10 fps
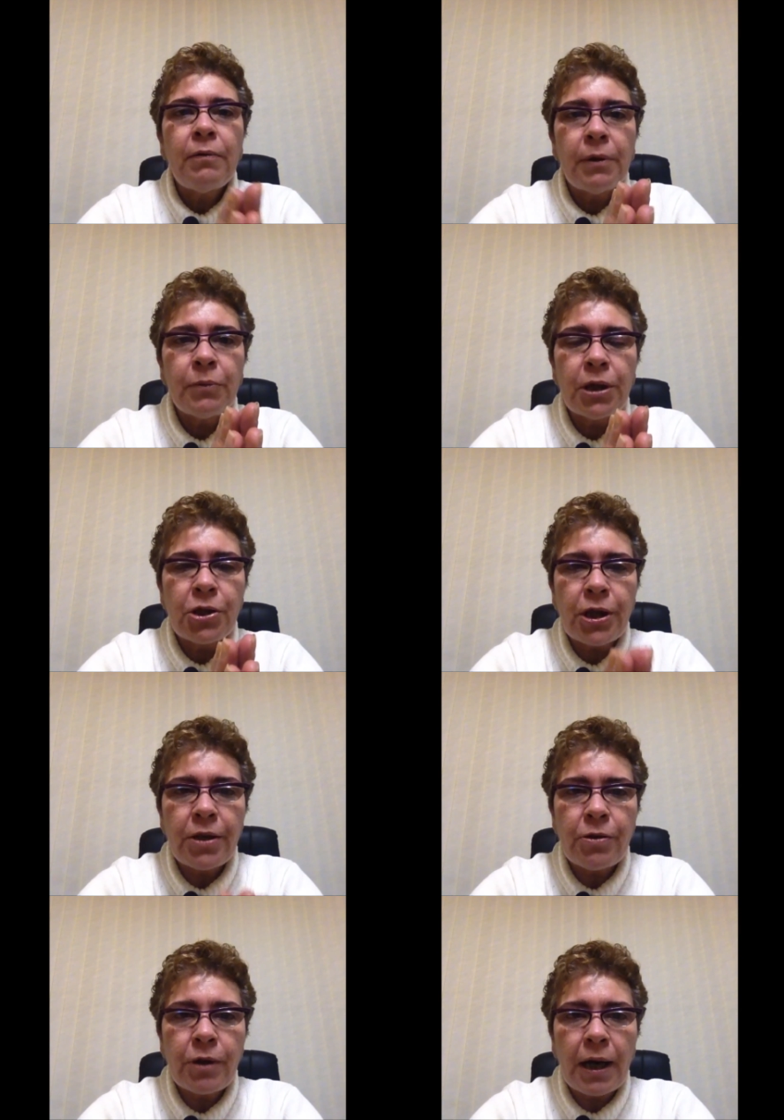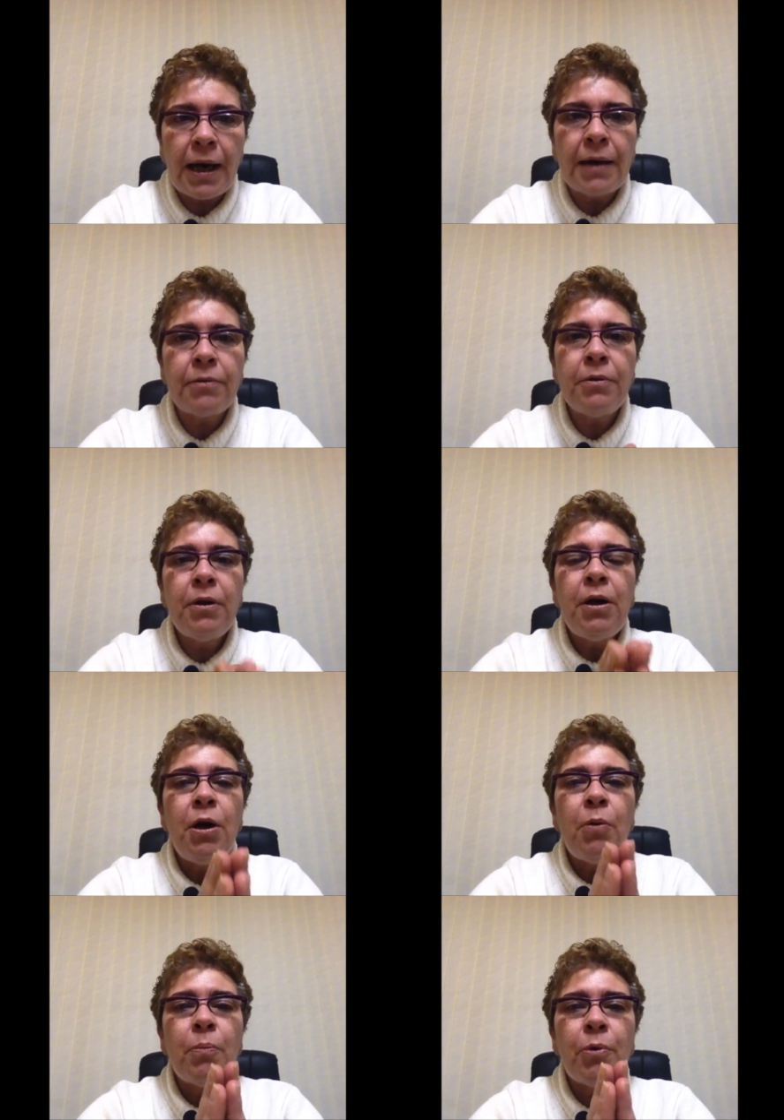Vamos deixar isso claro
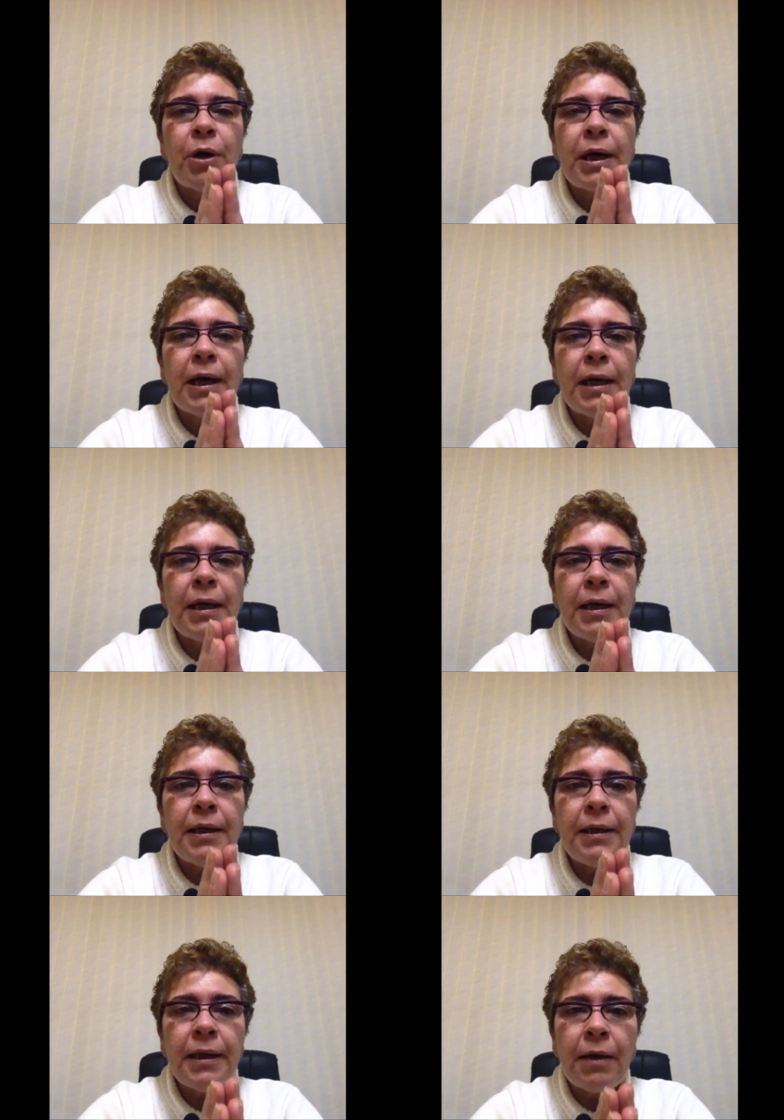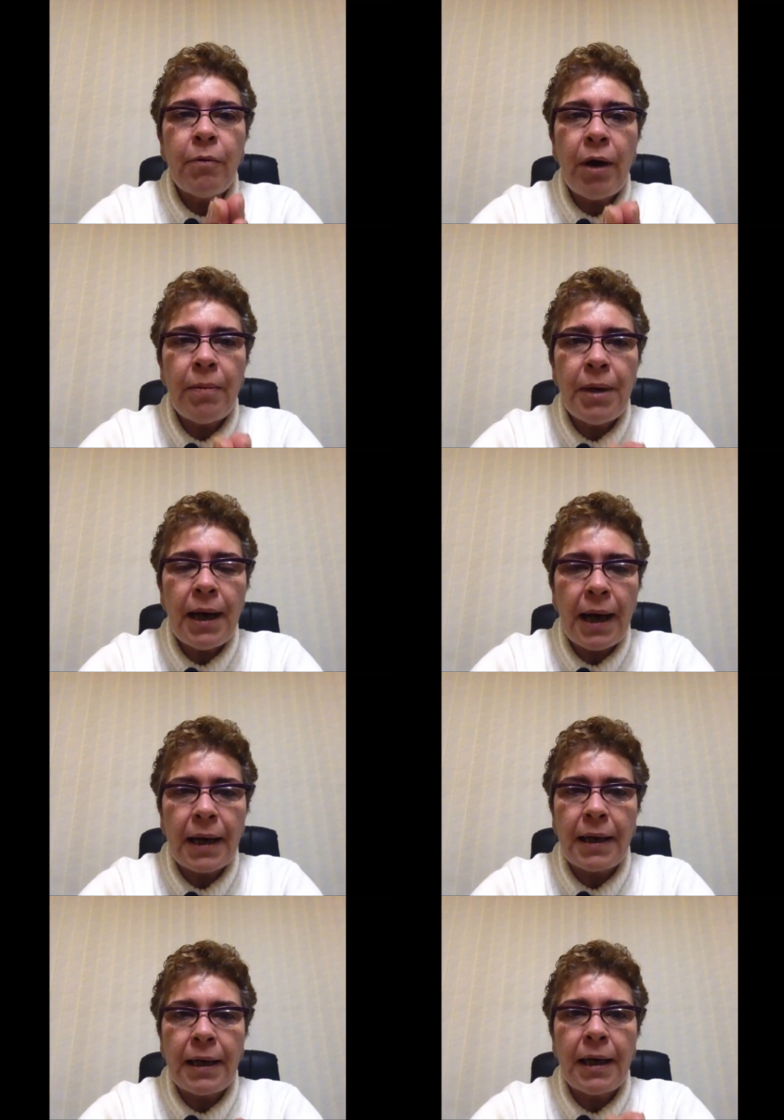porque não é
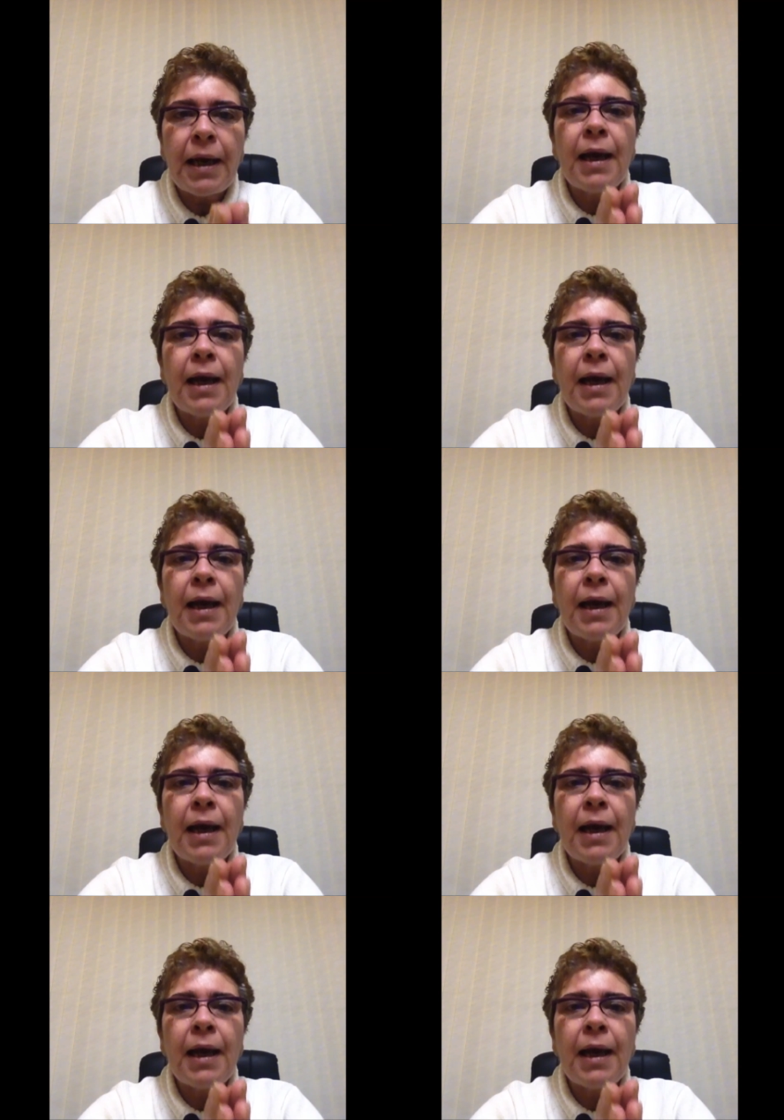milagre.